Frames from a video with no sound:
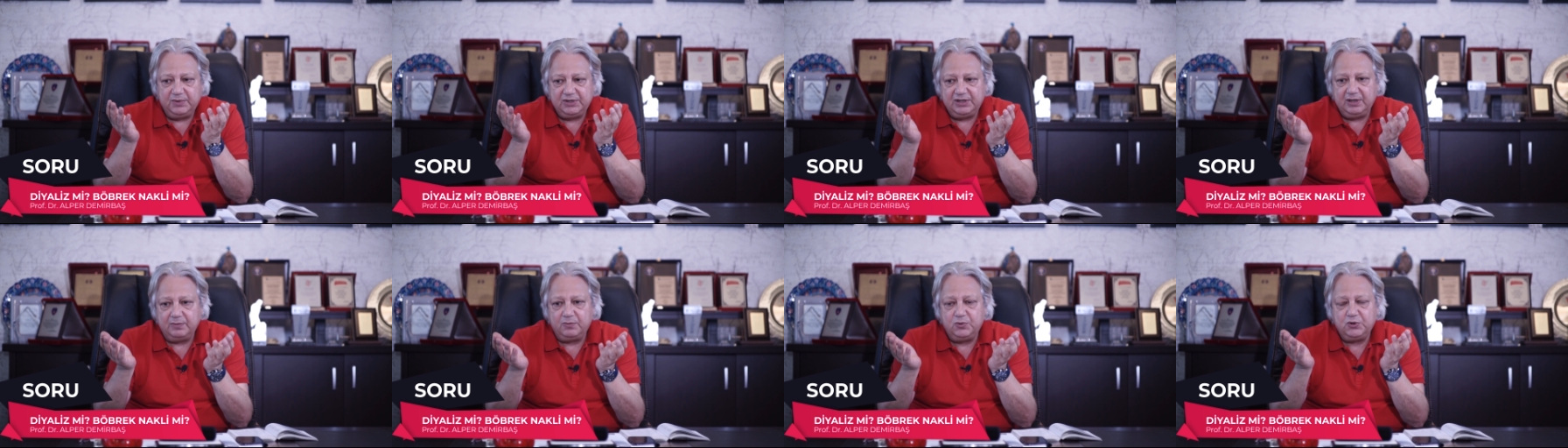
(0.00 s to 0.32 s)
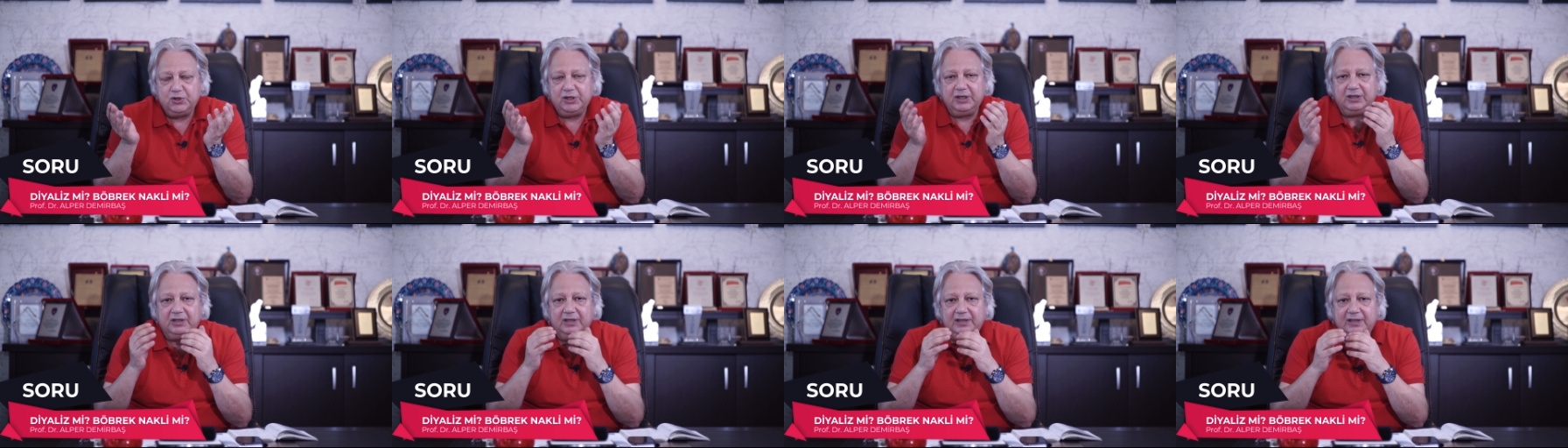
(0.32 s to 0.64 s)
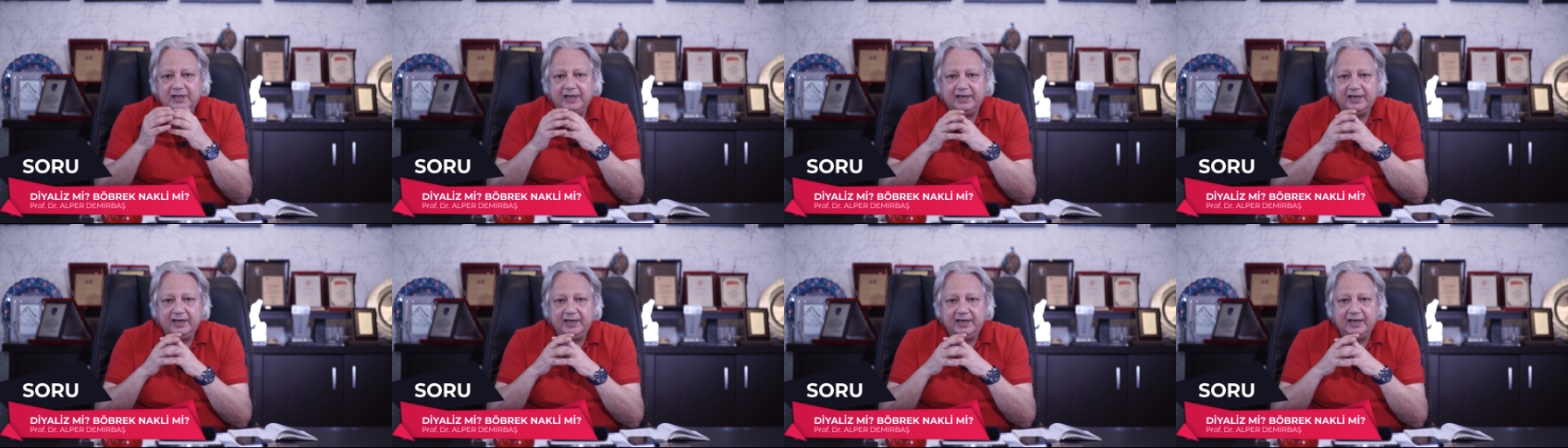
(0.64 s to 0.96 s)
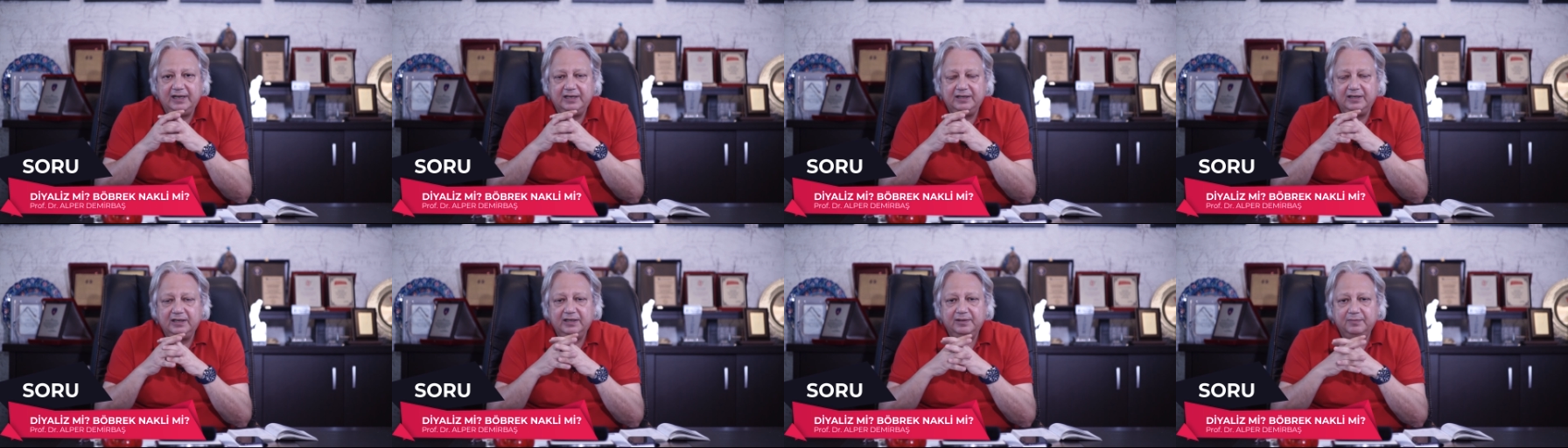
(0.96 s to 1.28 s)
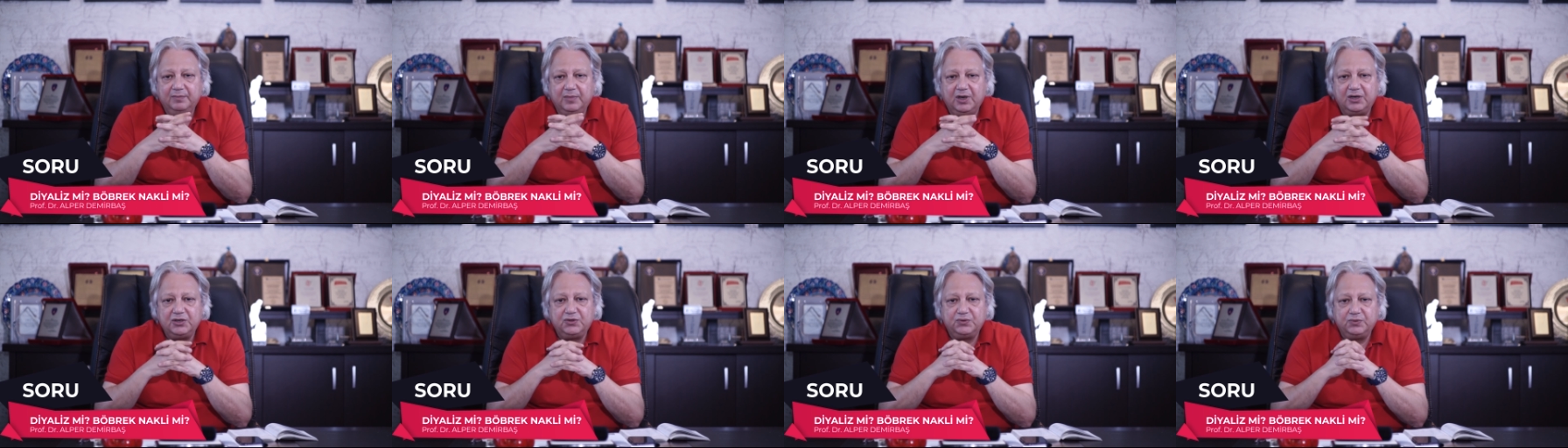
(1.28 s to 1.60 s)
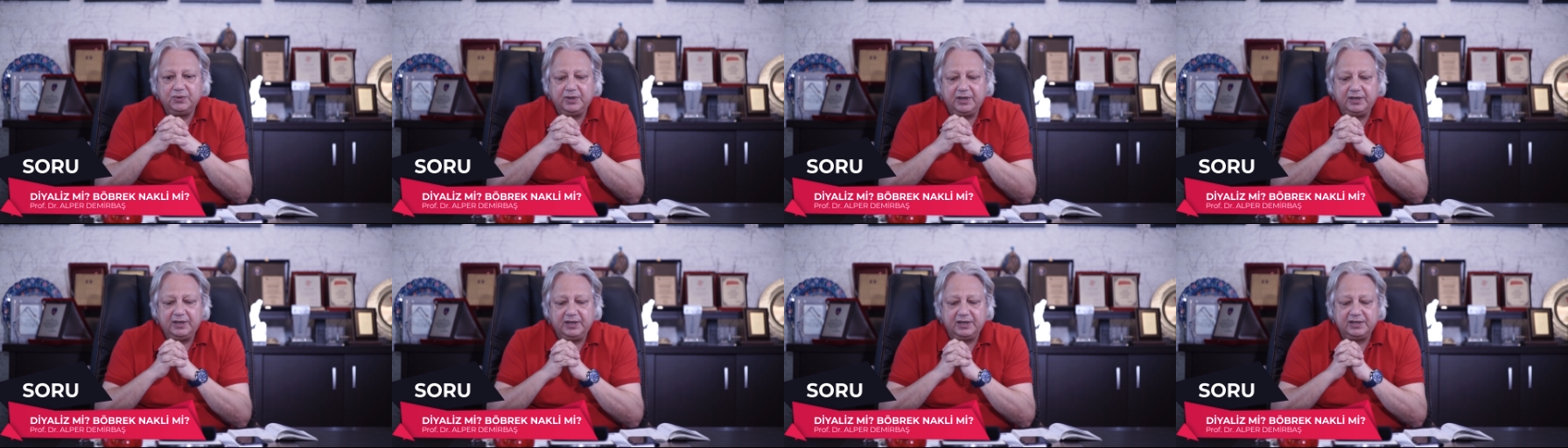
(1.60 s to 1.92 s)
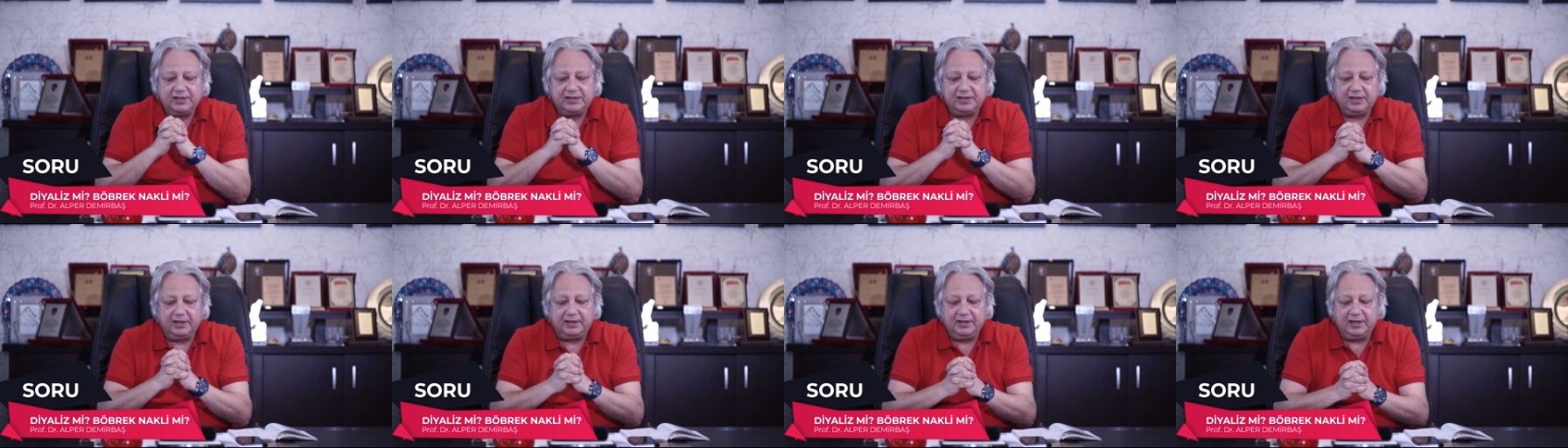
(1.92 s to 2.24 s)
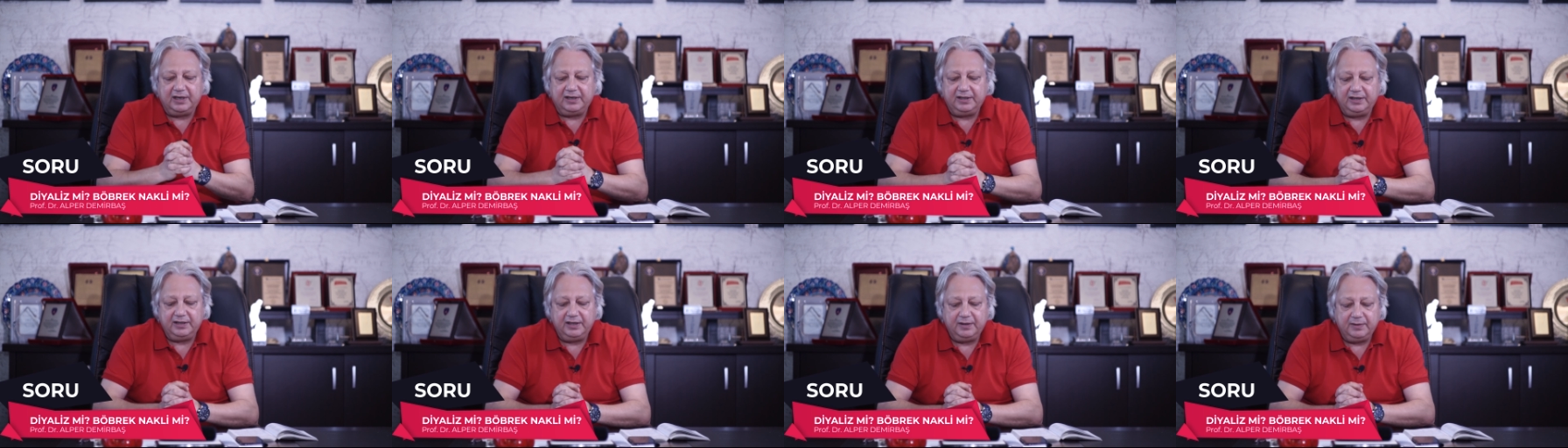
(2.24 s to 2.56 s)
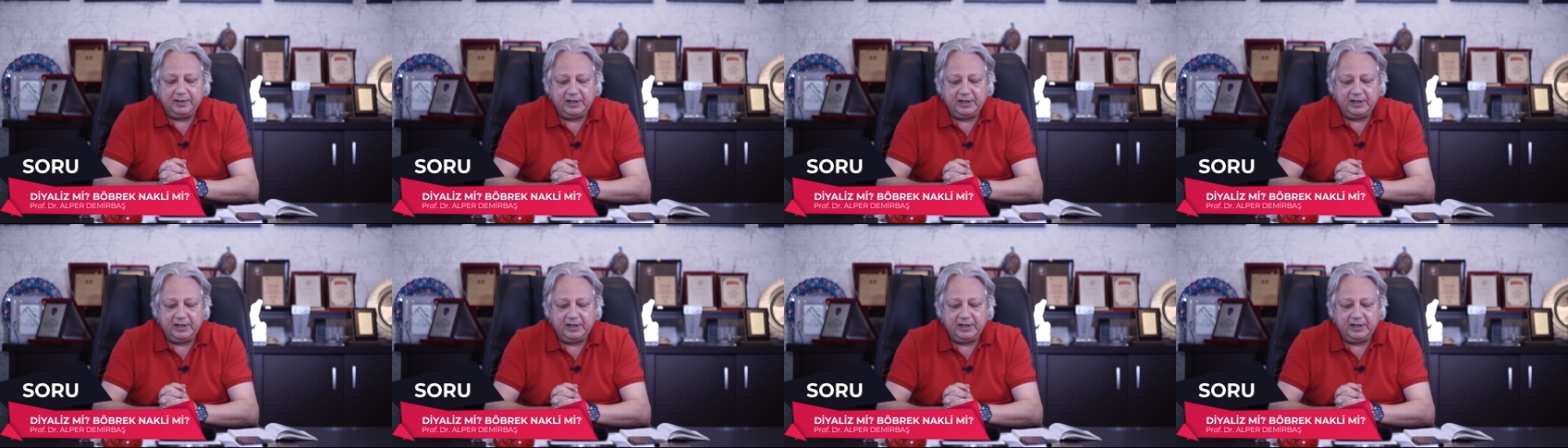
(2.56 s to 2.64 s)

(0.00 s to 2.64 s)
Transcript: Bize bu şekilde gelen, başvuran hastalarda